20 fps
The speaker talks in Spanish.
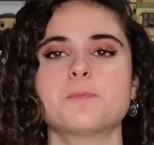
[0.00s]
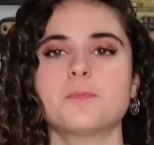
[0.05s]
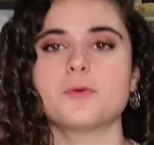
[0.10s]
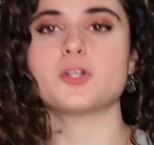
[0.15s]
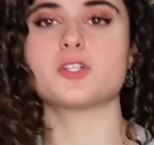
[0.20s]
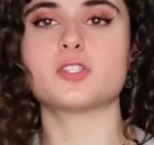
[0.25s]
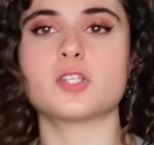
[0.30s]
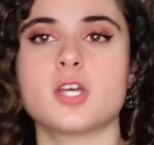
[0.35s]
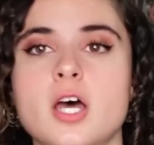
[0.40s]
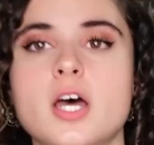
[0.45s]
Por
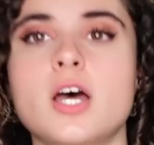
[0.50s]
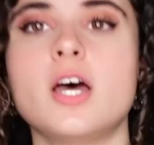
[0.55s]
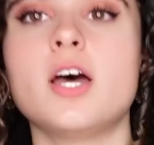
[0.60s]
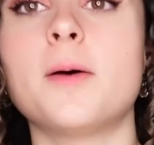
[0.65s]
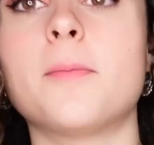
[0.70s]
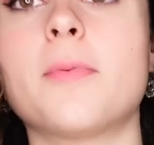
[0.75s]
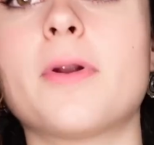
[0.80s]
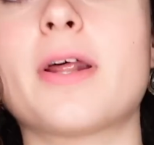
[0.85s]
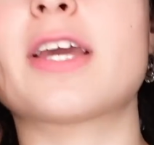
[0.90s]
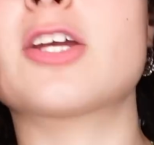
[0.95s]

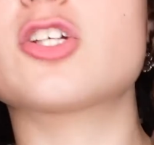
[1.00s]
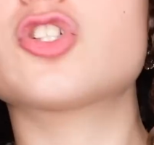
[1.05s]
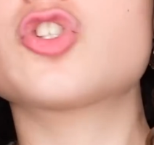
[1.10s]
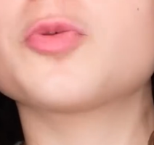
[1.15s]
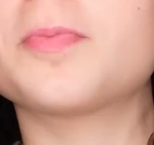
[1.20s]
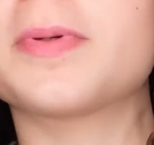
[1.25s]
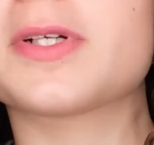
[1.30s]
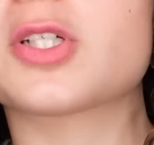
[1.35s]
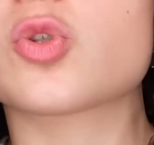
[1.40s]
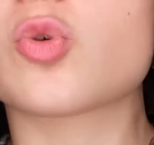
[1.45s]
aquí que es
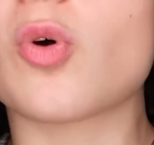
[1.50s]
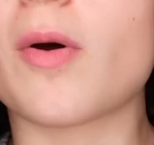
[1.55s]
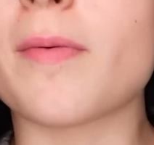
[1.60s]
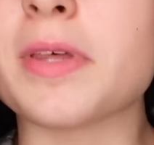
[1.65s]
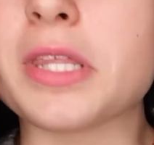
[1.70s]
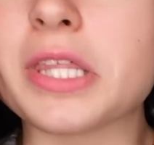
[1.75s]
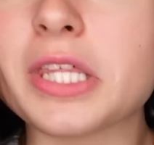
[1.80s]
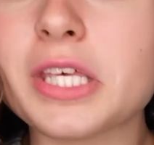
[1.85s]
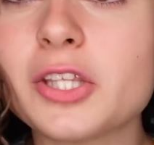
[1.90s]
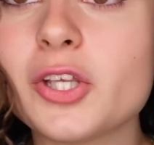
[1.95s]
súper
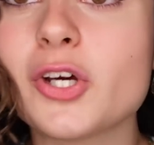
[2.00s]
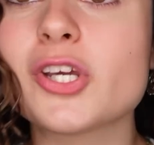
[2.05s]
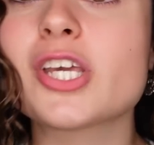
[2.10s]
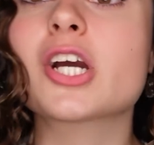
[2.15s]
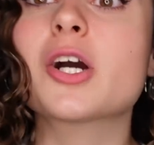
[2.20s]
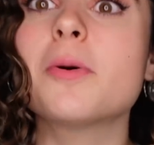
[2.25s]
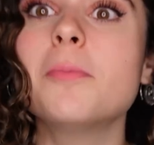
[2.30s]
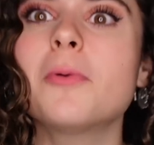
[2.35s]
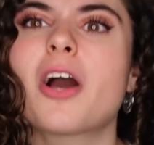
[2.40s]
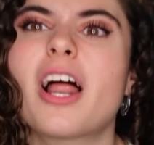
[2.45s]
suavecito y
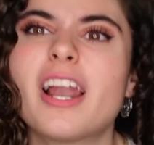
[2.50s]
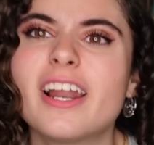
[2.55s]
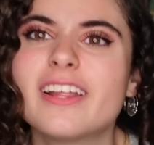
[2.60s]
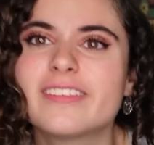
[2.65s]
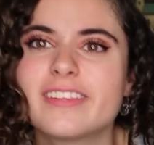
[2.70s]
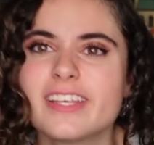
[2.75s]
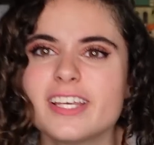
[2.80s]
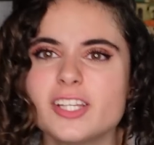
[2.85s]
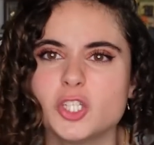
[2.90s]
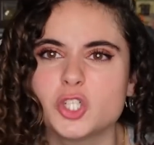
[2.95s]
es como
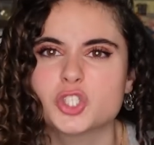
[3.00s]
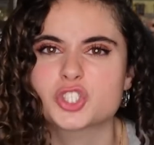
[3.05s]
calentito,